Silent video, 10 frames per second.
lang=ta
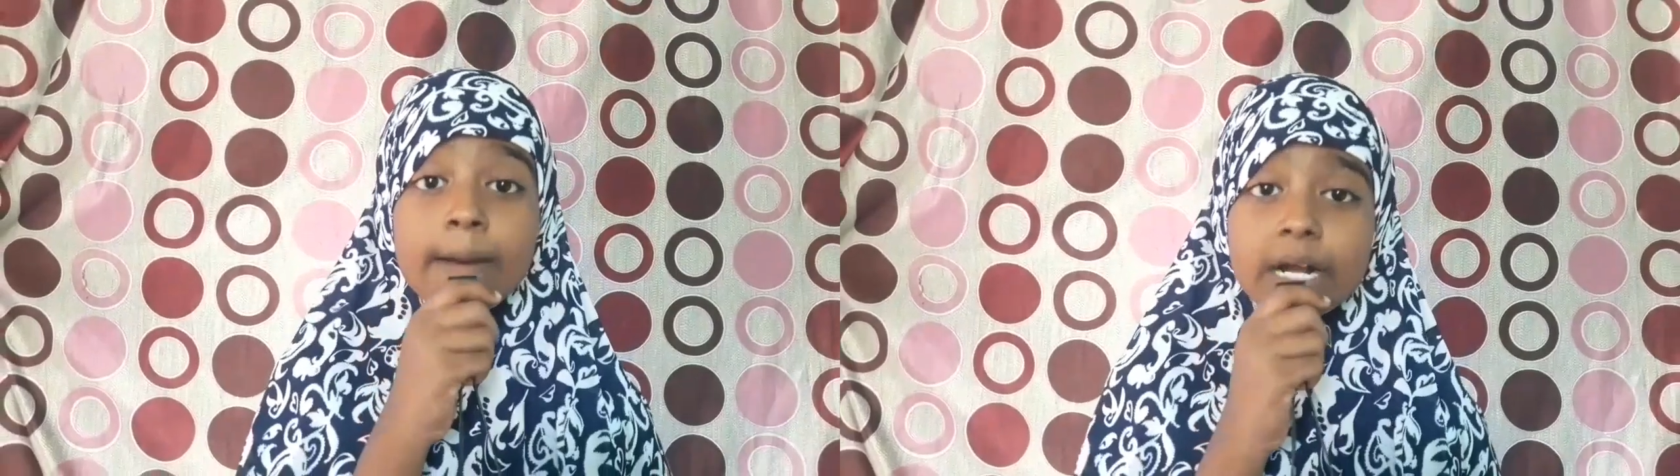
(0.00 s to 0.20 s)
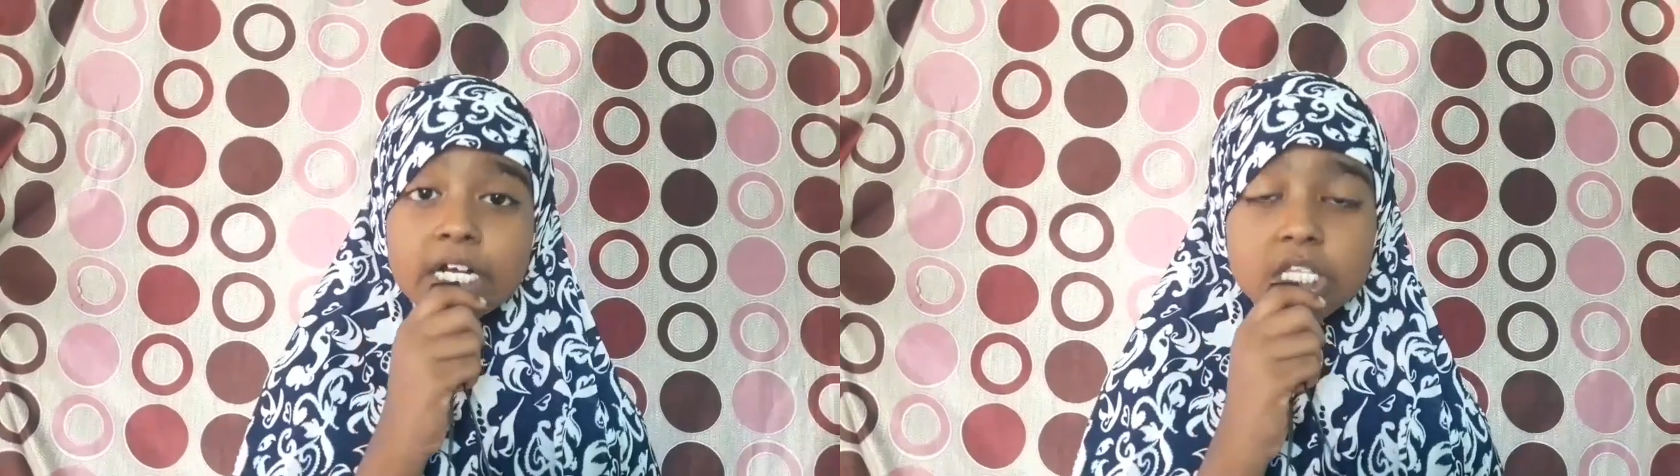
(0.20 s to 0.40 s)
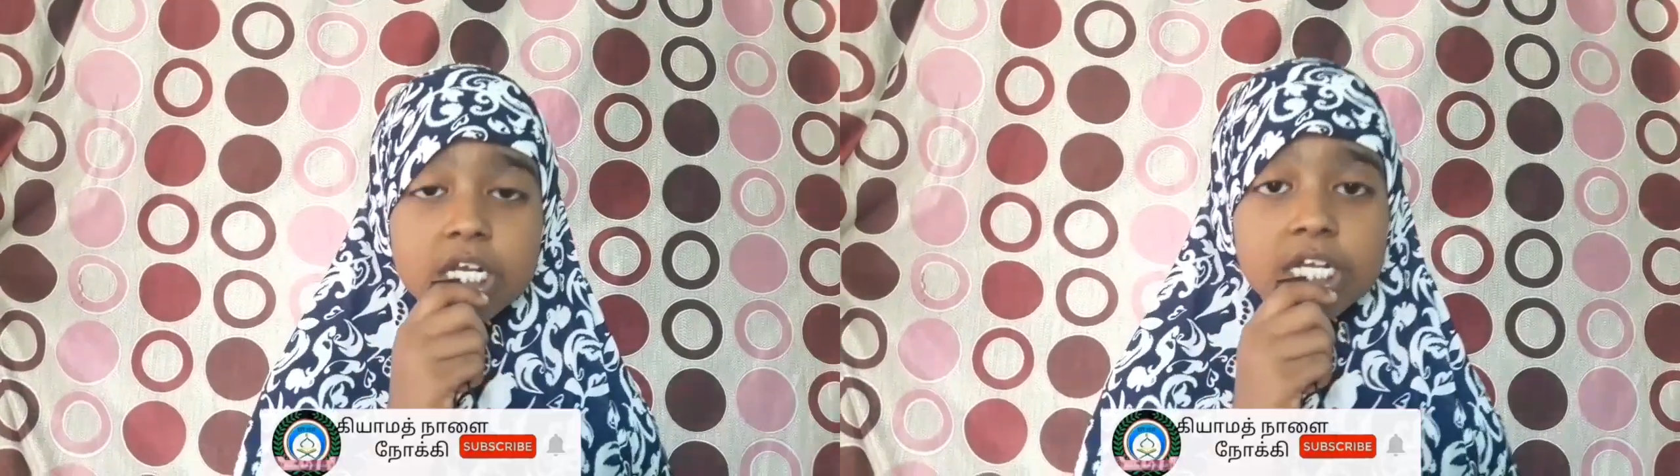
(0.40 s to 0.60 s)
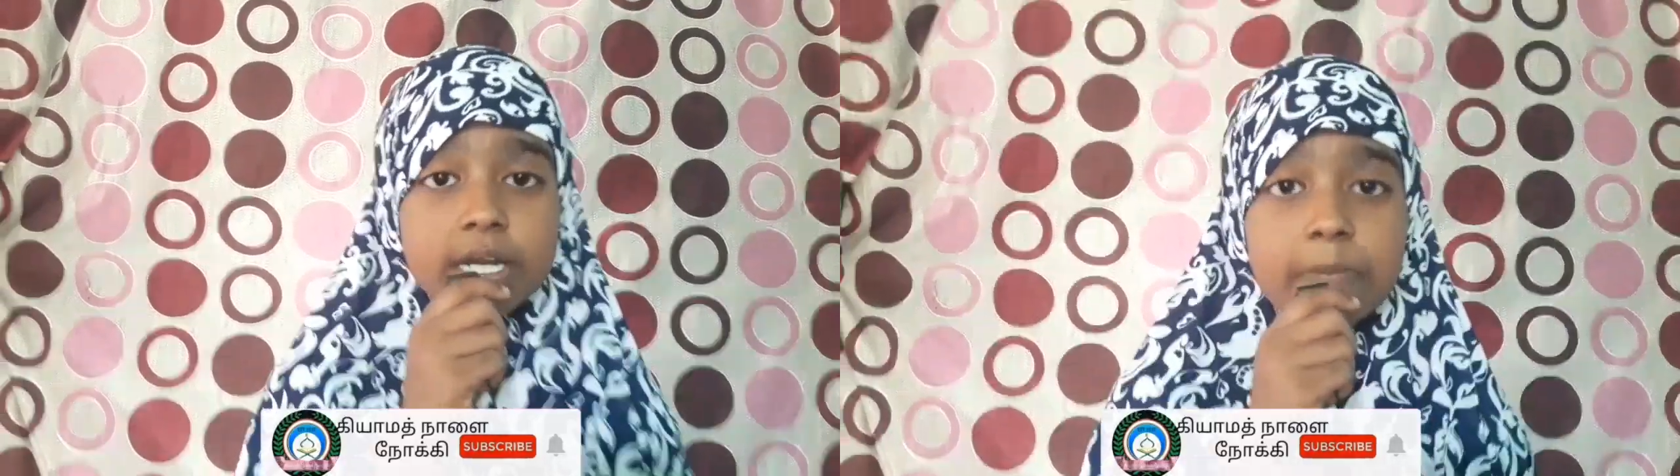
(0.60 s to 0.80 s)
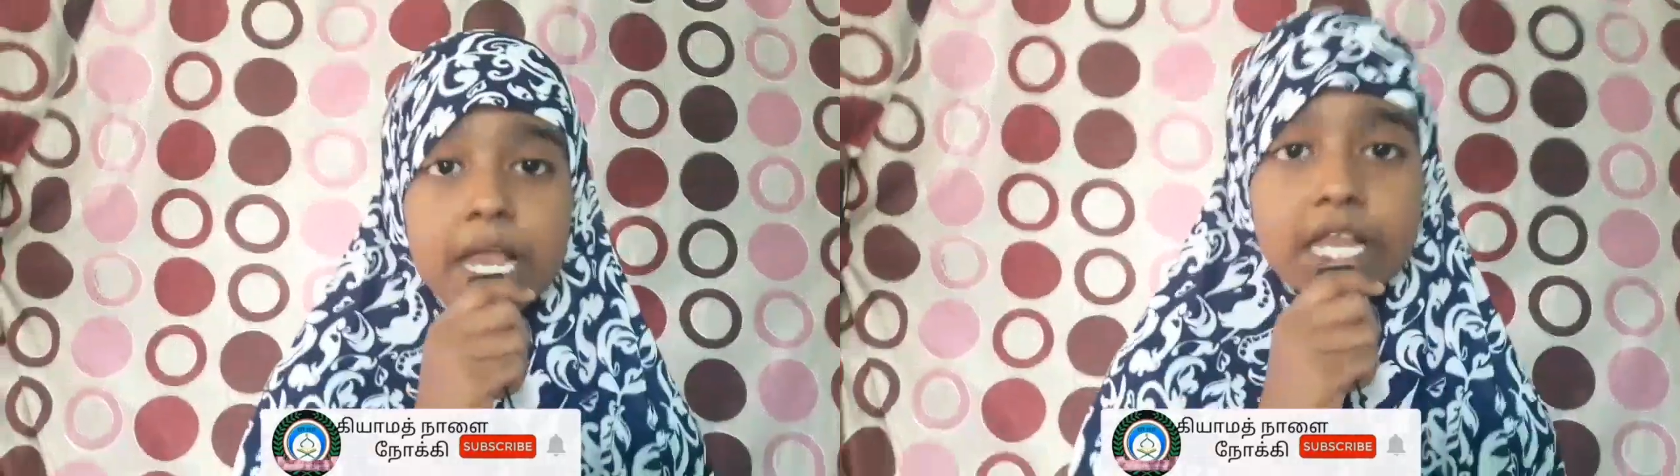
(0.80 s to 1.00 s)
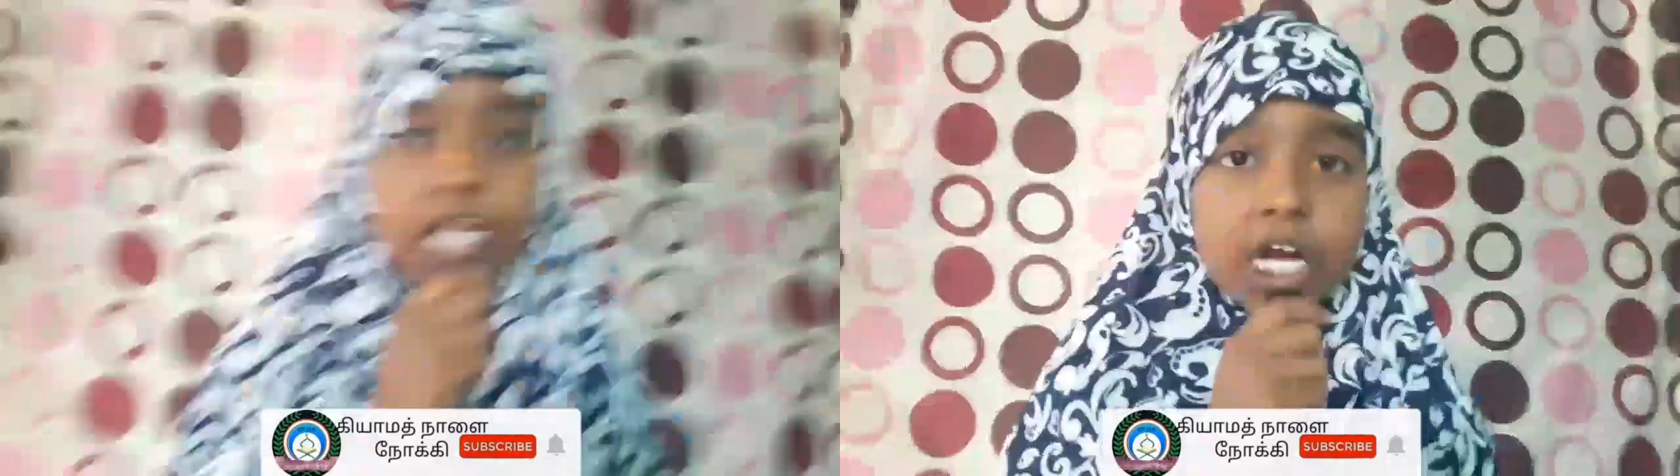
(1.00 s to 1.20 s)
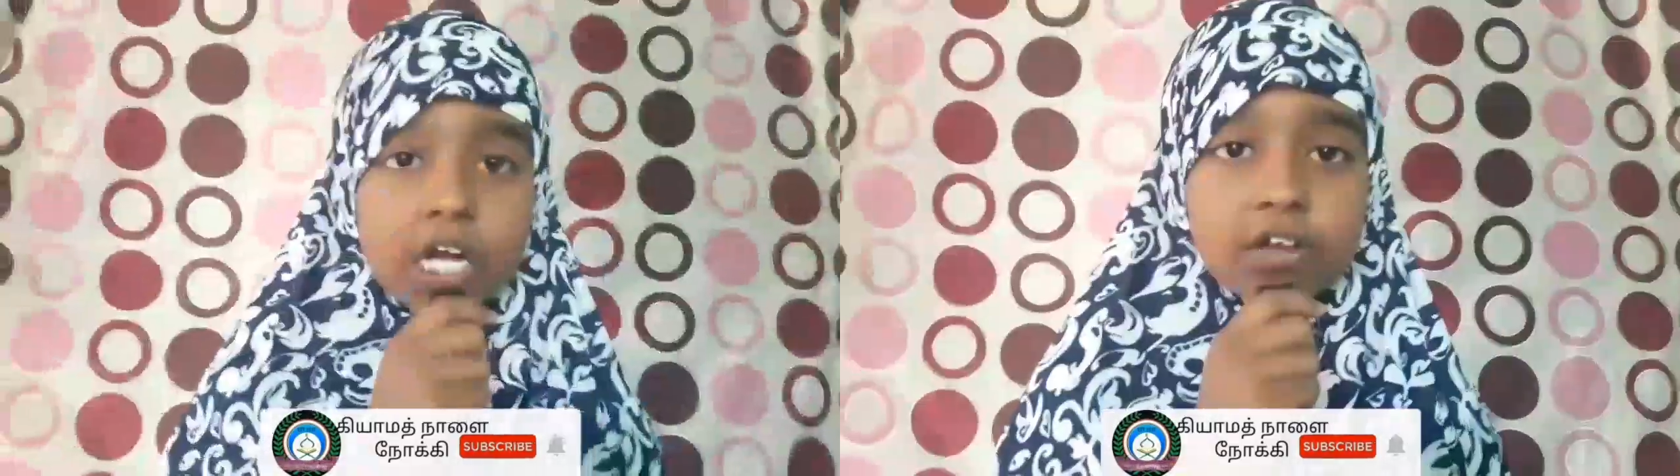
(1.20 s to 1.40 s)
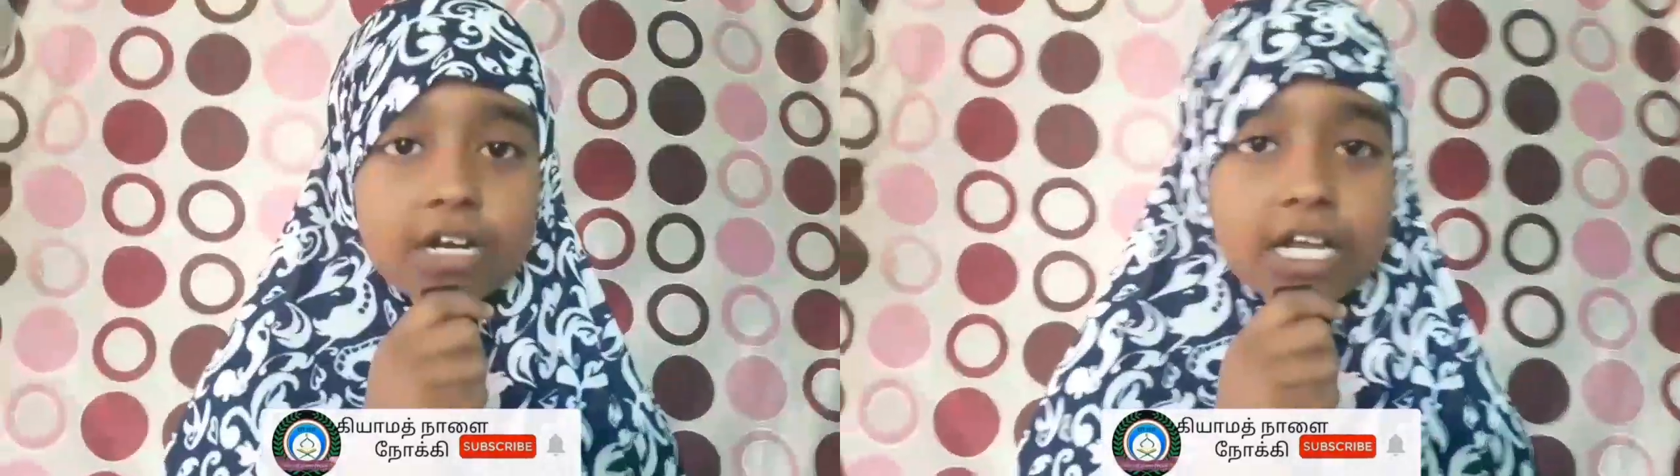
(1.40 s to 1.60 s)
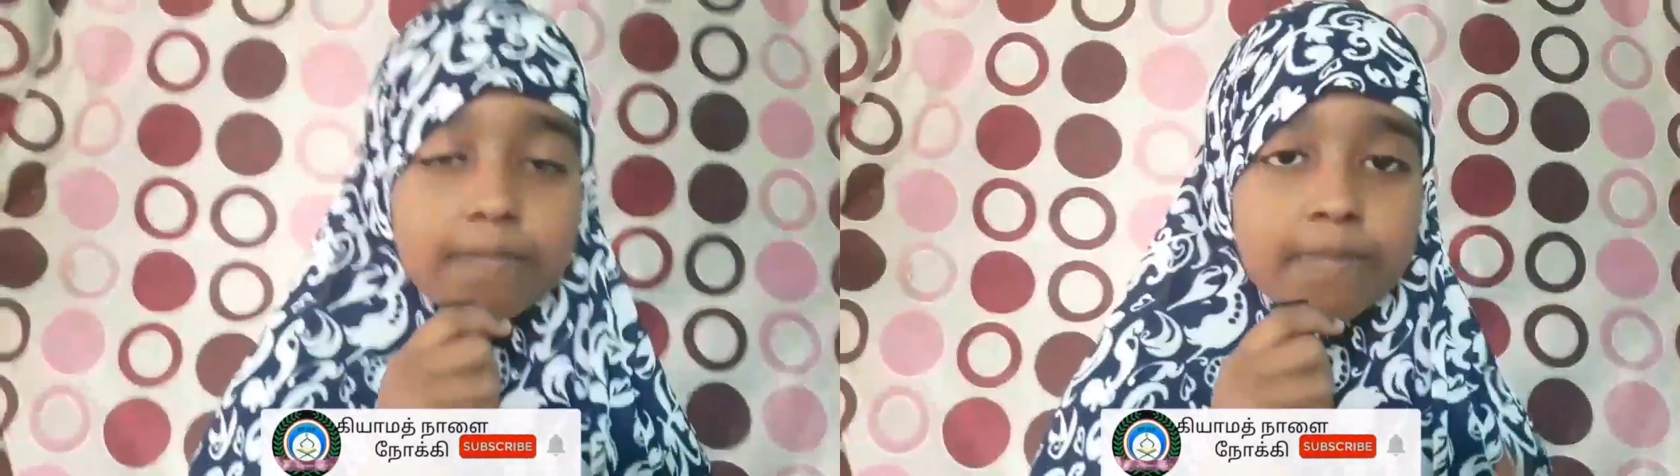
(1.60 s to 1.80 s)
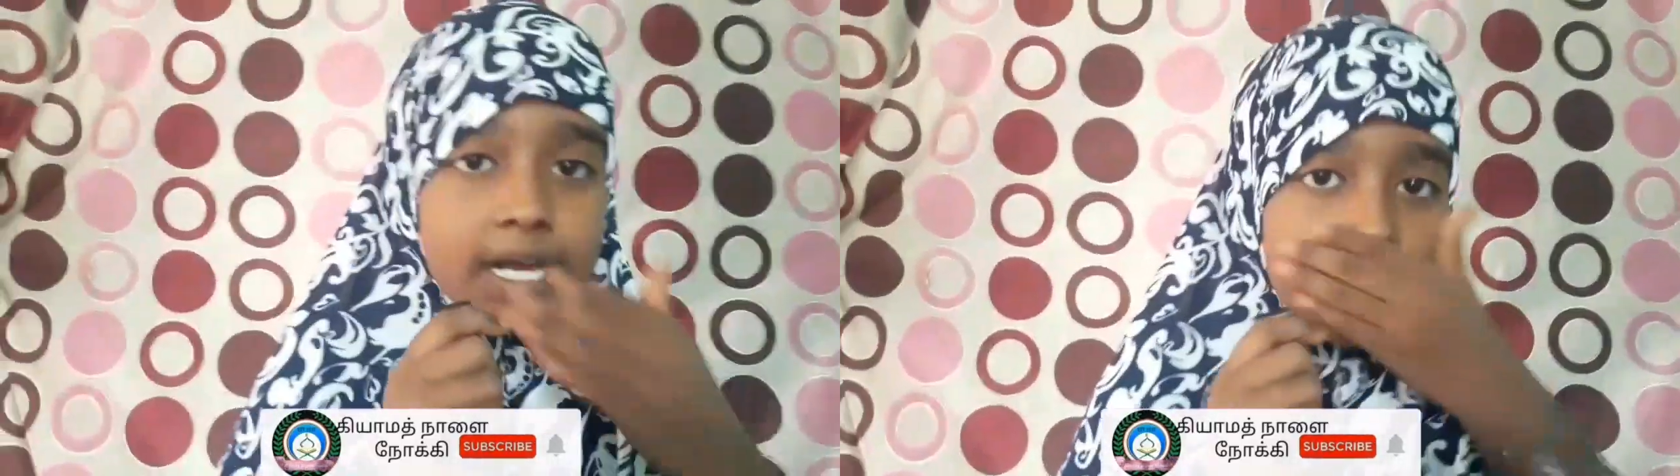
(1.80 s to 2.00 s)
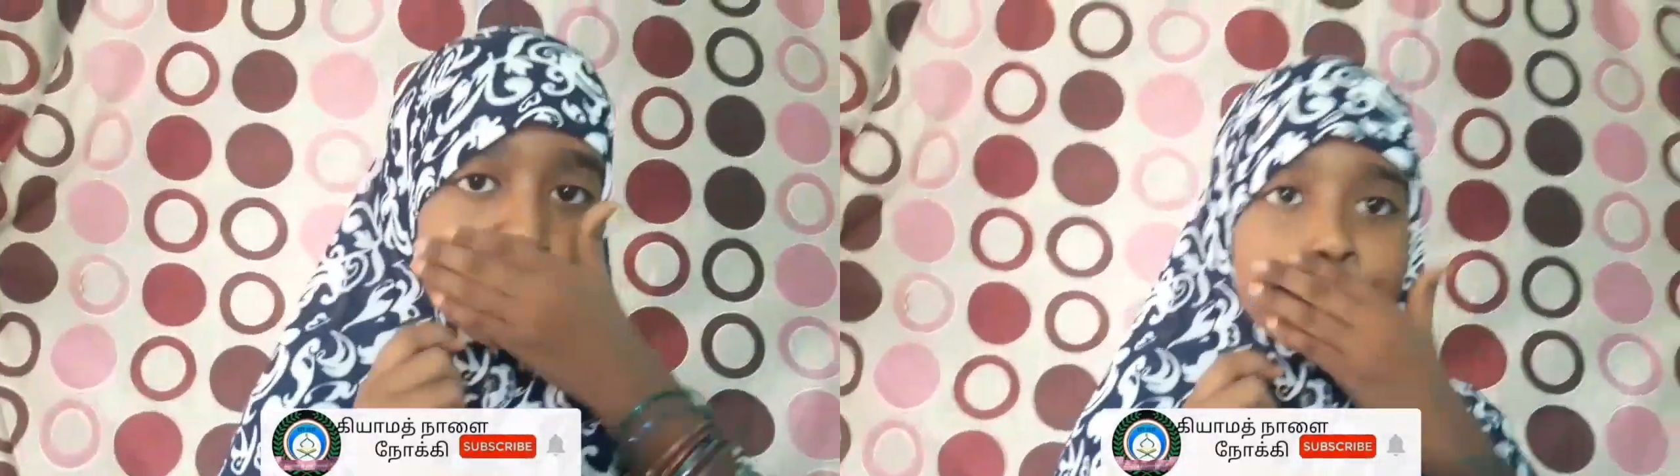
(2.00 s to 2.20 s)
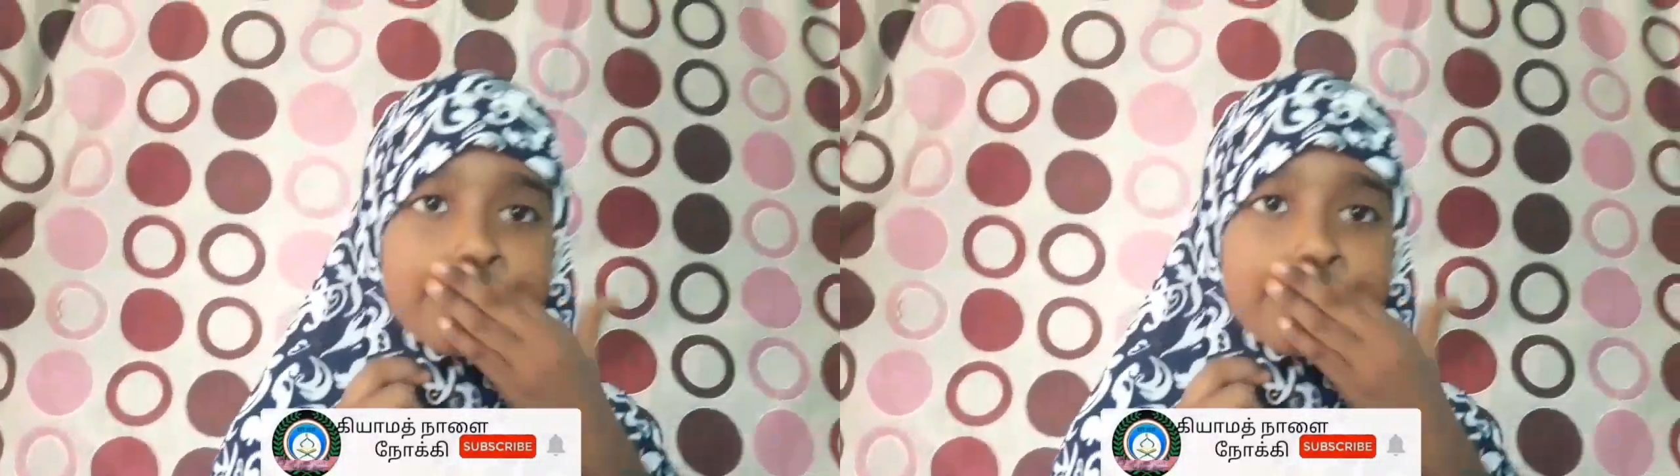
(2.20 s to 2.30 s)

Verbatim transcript: பக்கத்தில் இருக்க பெல்லைக்கானையும் கிளிக் பண்ணுங்கள்